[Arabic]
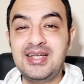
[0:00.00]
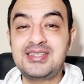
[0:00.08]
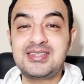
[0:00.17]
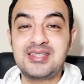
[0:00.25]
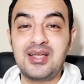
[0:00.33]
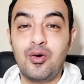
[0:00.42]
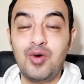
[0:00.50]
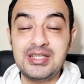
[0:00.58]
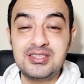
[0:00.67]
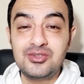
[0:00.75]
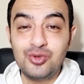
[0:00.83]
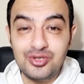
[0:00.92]

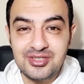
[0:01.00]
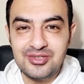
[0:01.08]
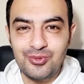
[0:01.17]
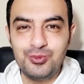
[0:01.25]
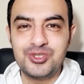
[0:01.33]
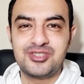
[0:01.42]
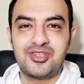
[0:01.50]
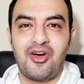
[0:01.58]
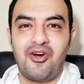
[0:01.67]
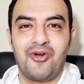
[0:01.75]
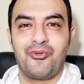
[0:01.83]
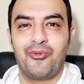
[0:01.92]
التودد
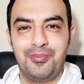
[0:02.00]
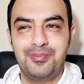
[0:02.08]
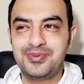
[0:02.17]
والتقرب